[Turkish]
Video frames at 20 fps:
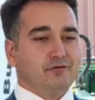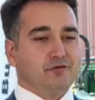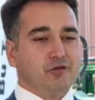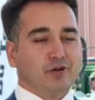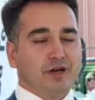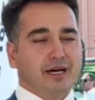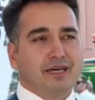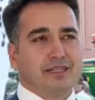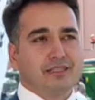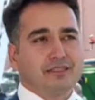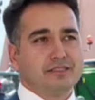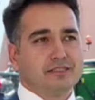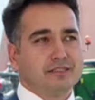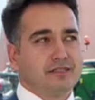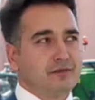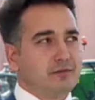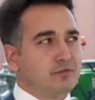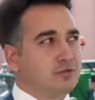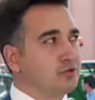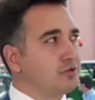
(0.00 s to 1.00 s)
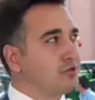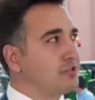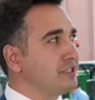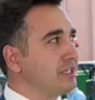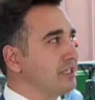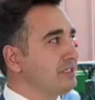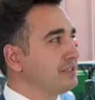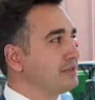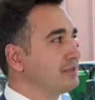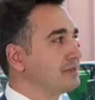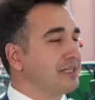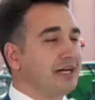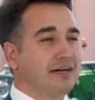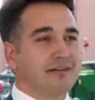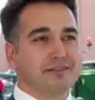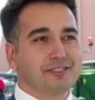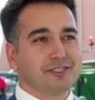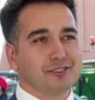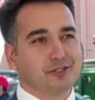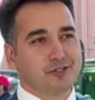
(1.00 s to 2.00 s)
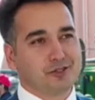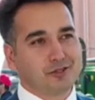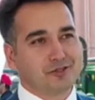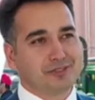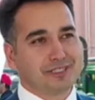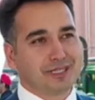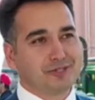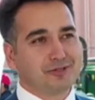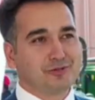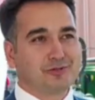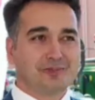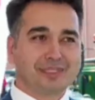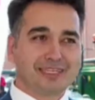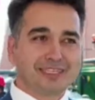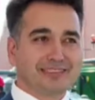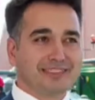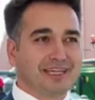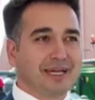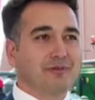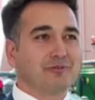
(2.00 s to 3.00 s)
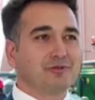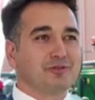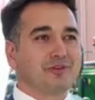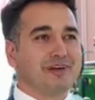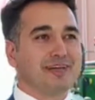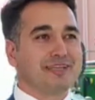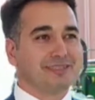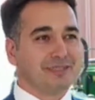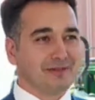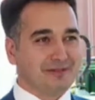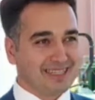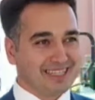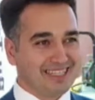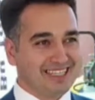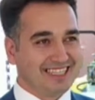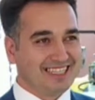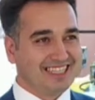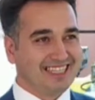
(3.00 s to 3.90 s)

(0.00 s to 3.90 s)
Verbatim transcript: fuar bugün şansımıza hava da çok güzel. Dün biraz yağmur mis gibi, vardı. Çok